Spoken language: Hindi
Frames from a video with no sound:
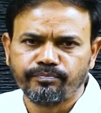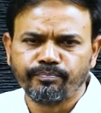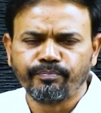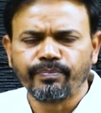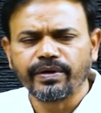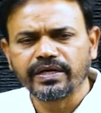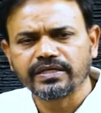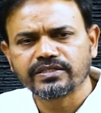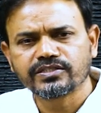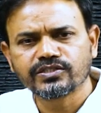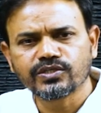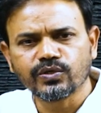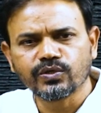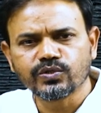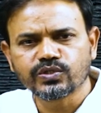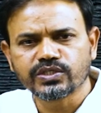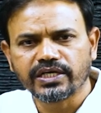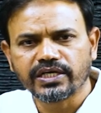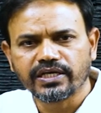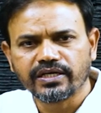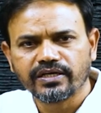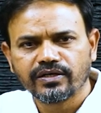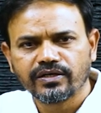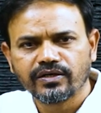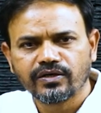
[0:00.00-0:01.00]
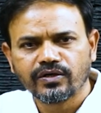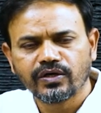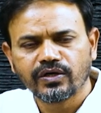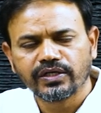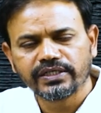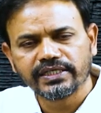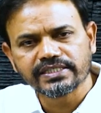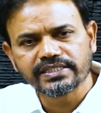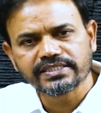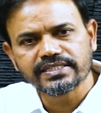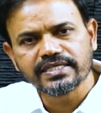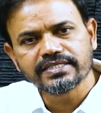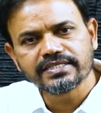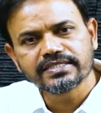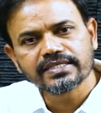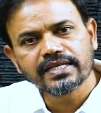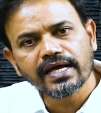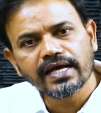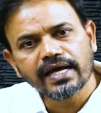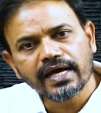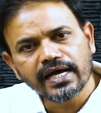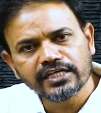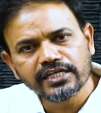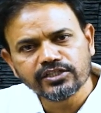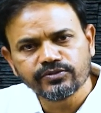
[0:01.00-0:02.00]
बरसों से और ये सिलसिला
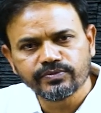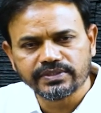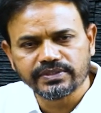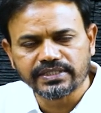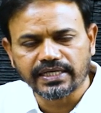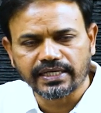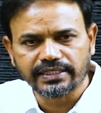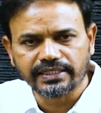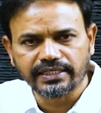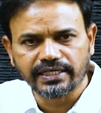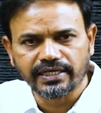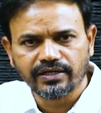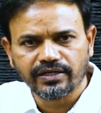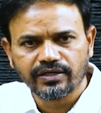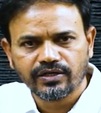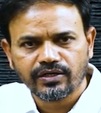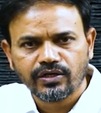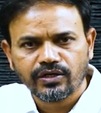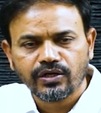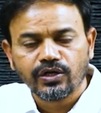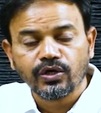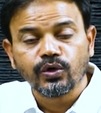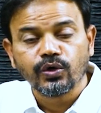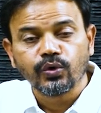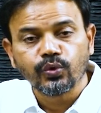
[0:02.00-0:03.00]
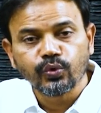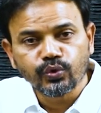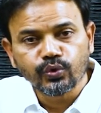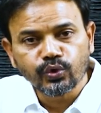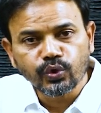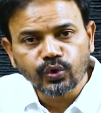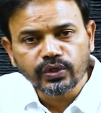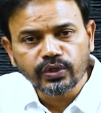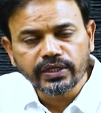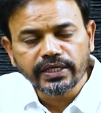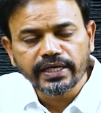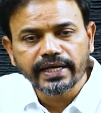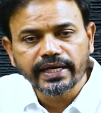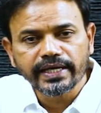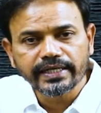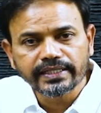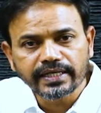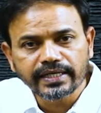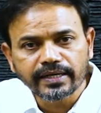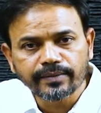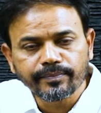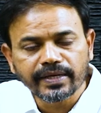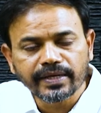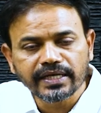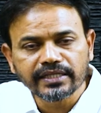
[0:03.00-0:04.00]
आज भी जारी है उन्होंने
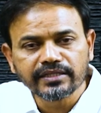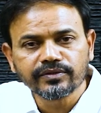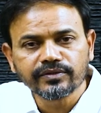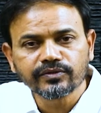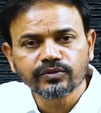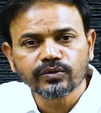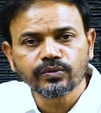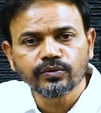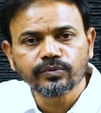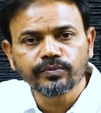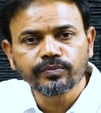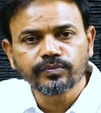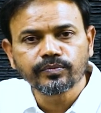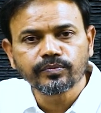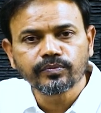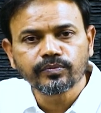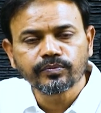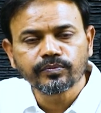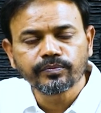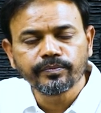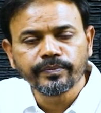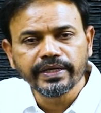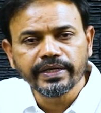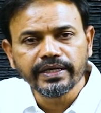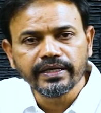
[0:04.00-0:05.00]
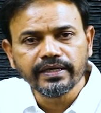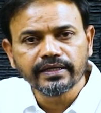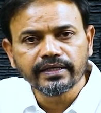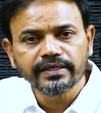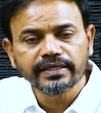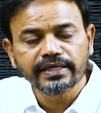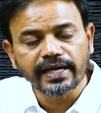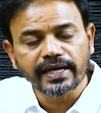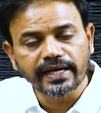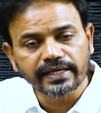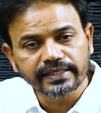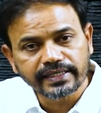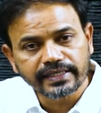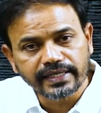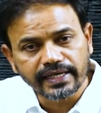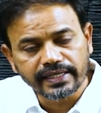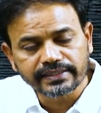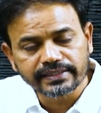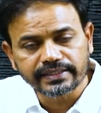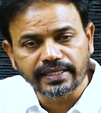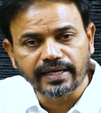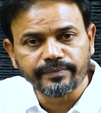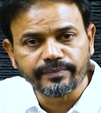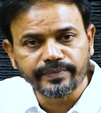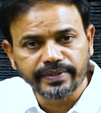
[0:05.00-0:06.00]
हैदराबाद में क्या क्या
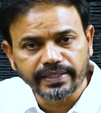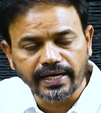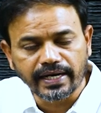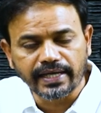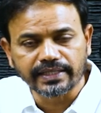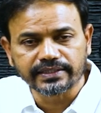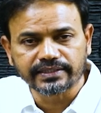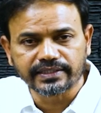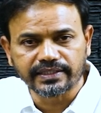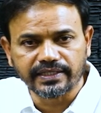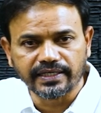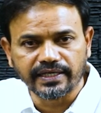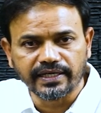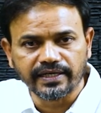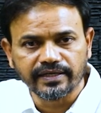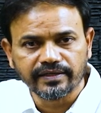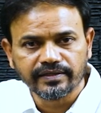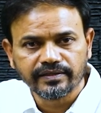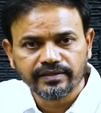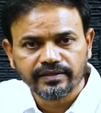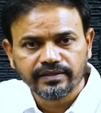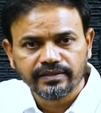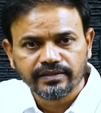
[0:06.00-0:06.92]
तामीरात किए